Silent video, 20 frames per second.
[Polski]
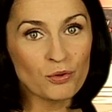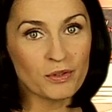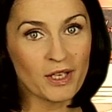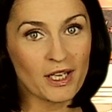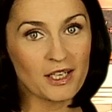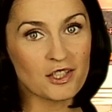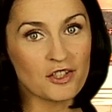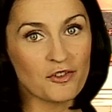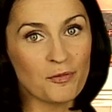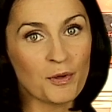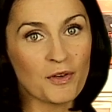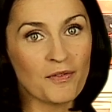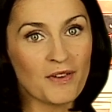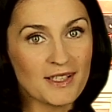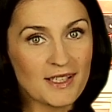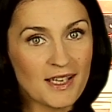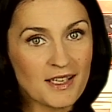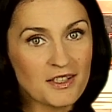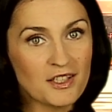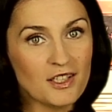tu także
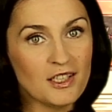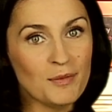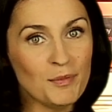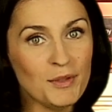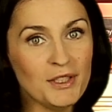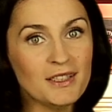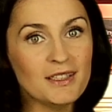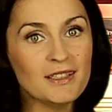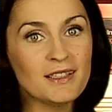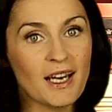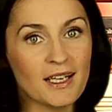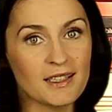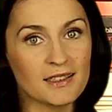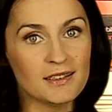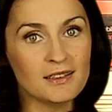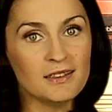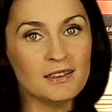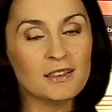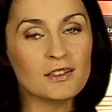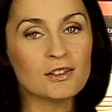wprowadzać limity
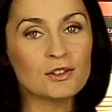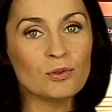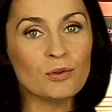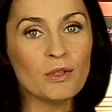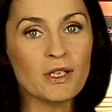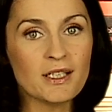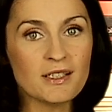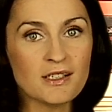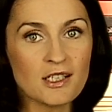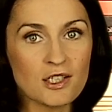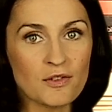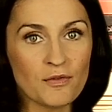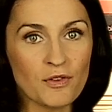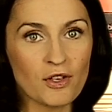danych, które chcesz